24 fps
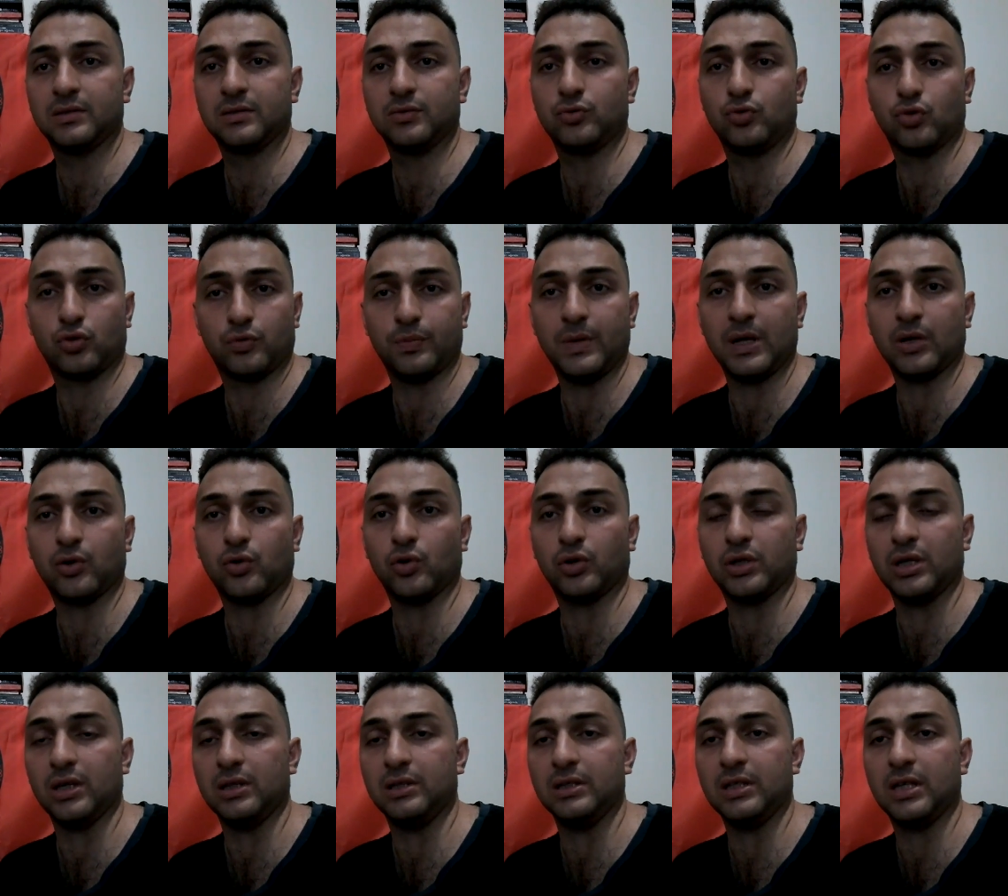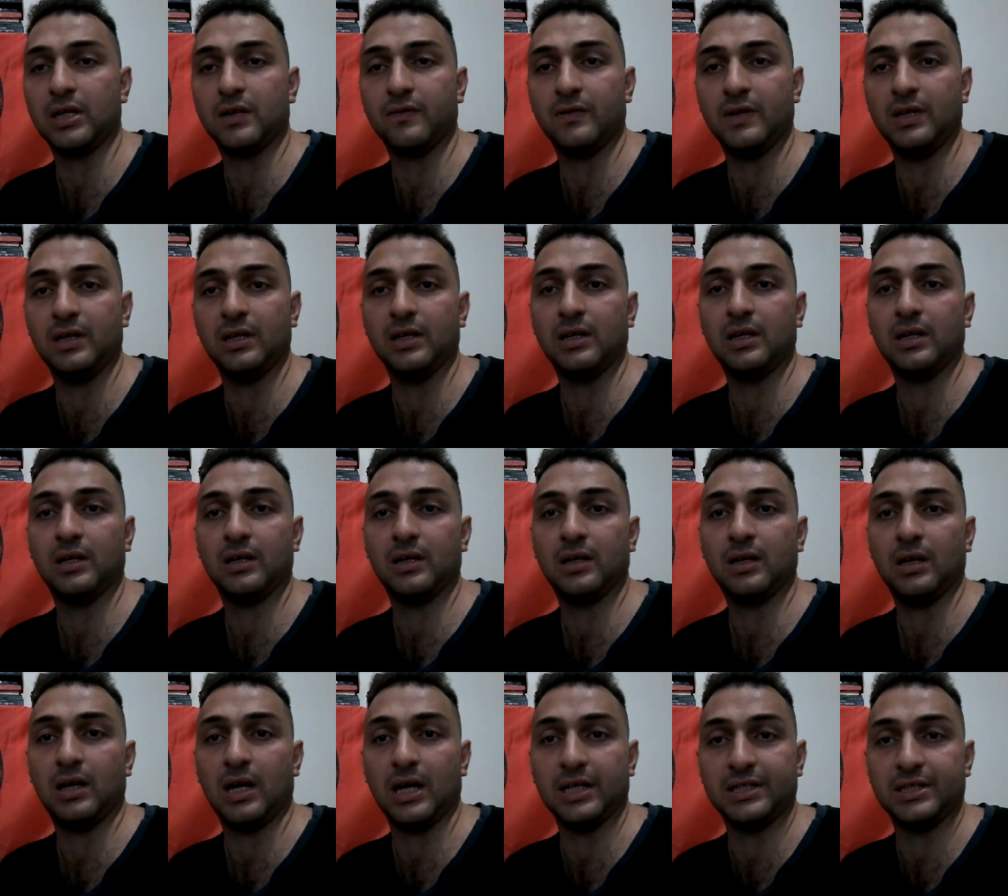Türkmen kökenler ve
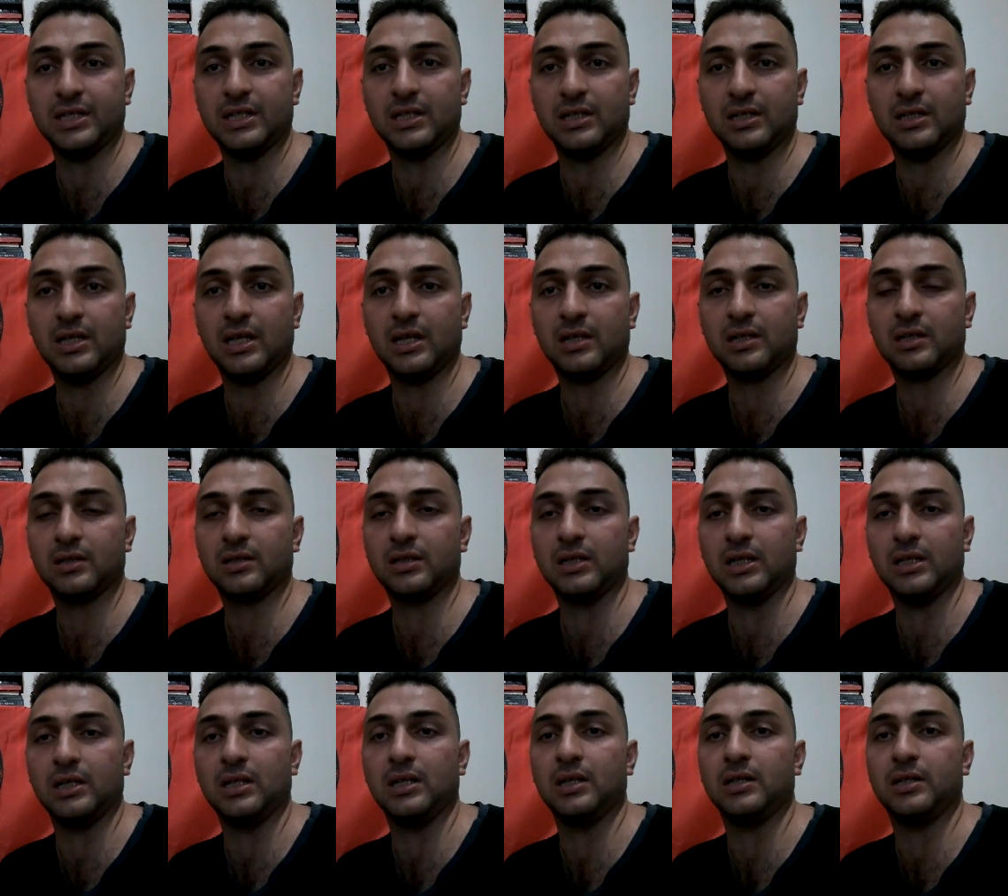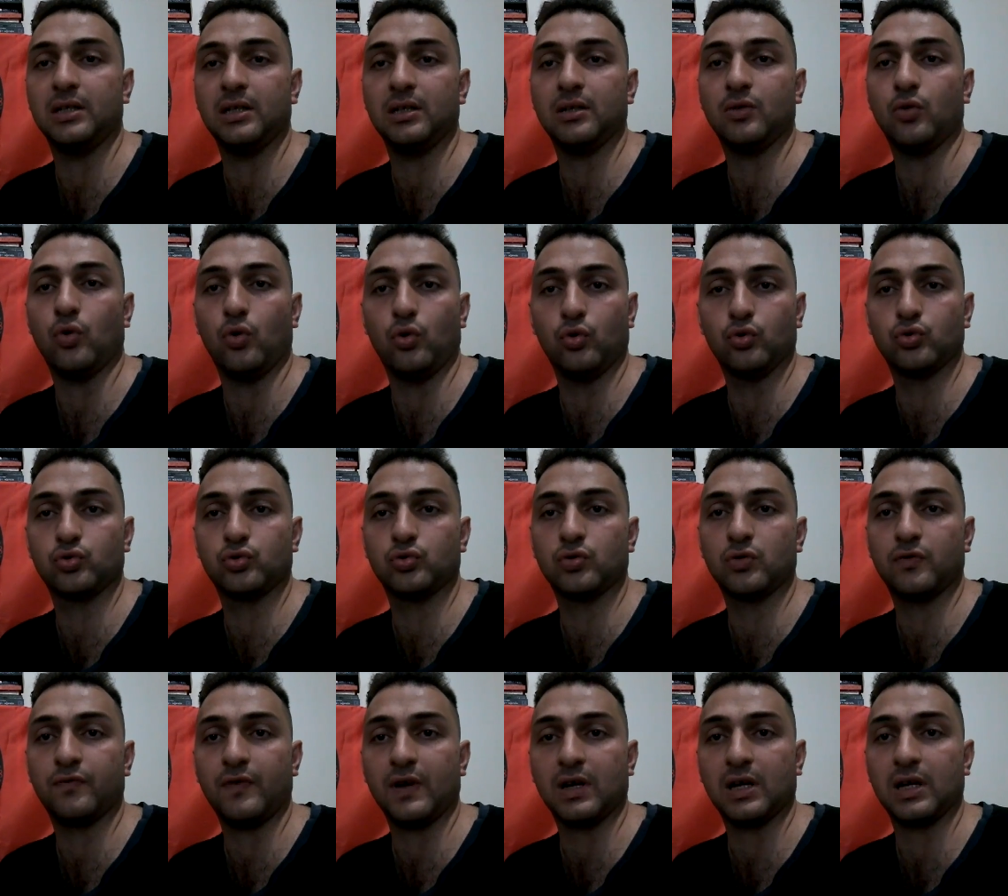Azeriler genelde
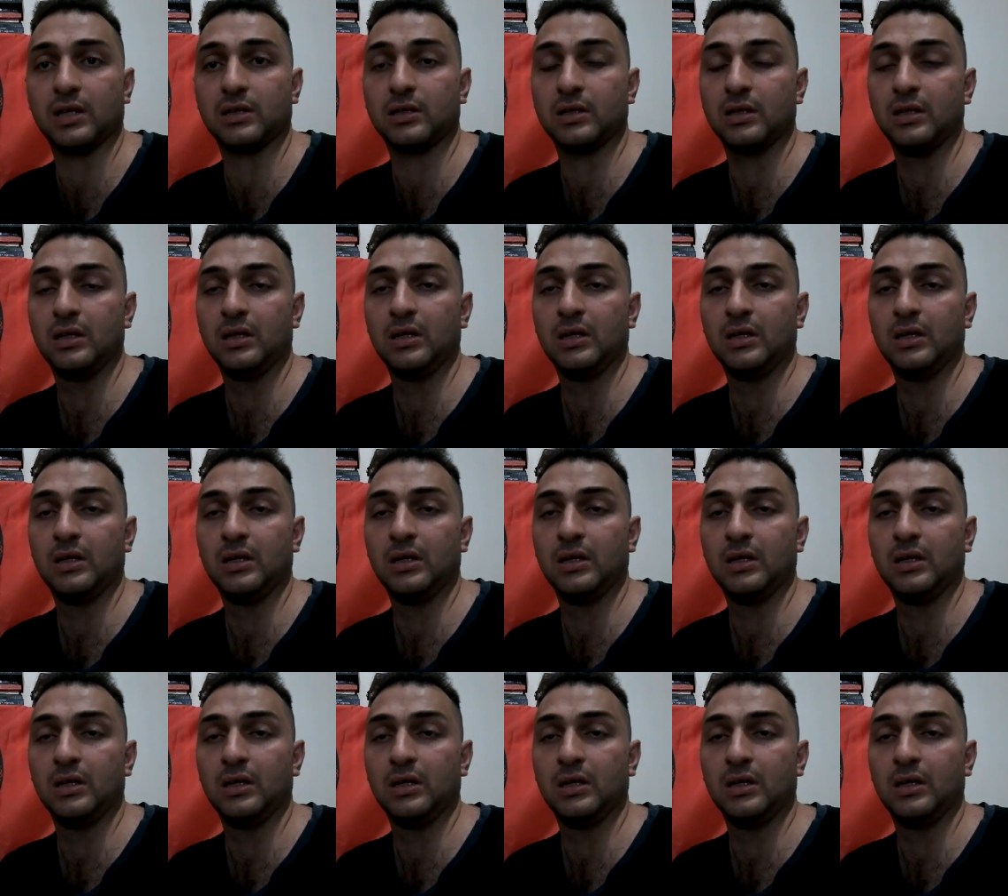Oğuz'dur fakat